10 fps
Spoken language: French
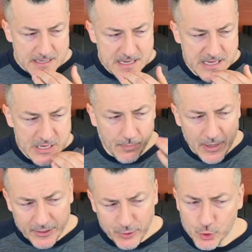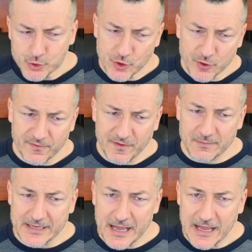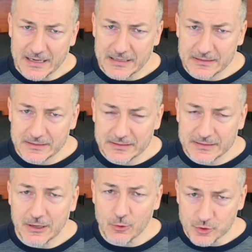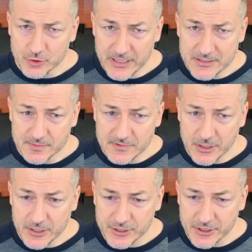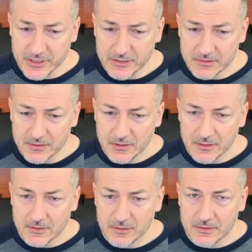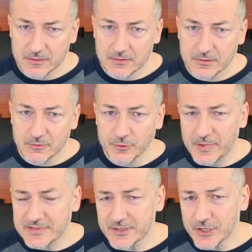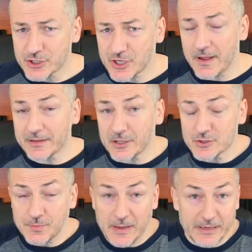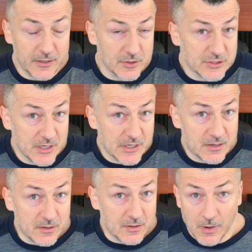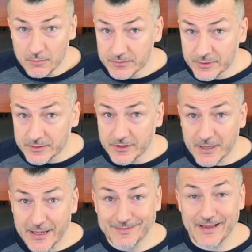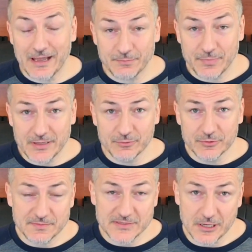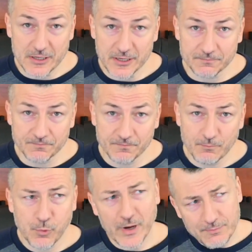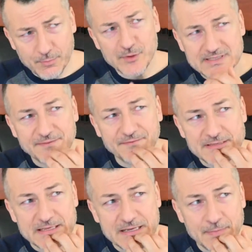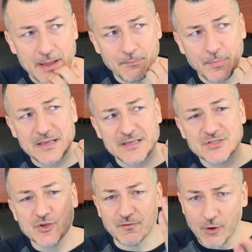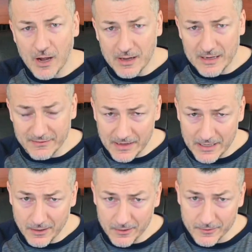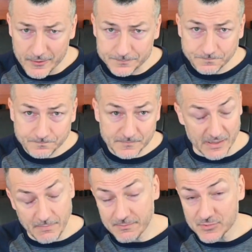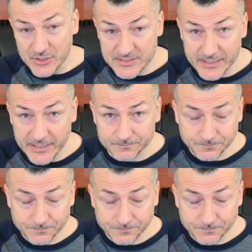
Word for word: qui n'a pas la culture familiale de la consultation psychologique, ou une personne qui n'a jamais entendu parler de ça, le, monde de la thérapie ou des psychologues, pourrait plus difficilement percevoir la valeur et même se dire,